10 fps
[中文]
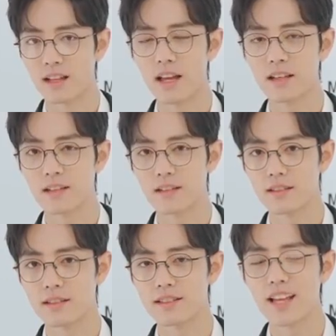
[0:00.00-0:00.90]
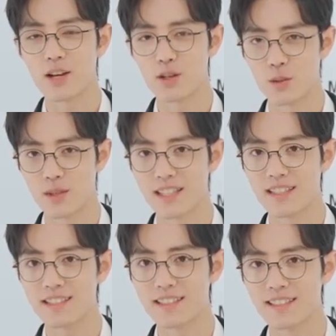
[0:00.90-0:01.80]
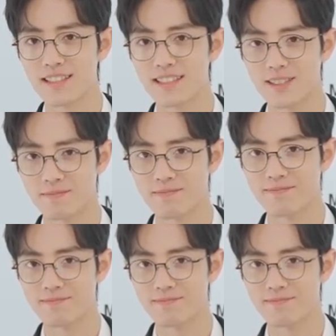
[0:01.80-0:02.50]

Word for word: 哎，带个手机，嗯，